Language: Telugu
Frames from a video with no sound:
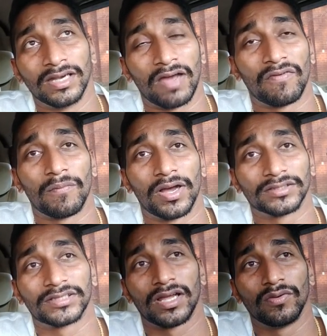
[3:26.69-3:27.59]

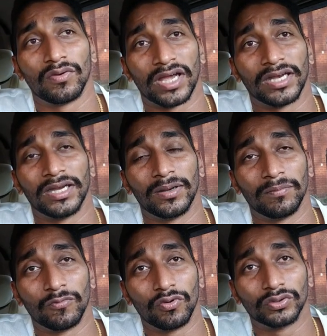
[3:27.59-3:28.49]
నవమాసాలు కని
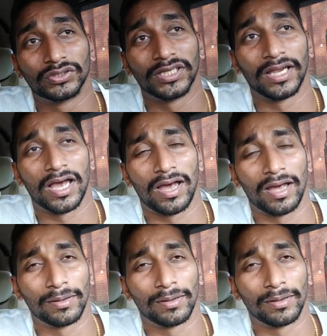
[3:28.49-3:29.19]
మోసి ఆ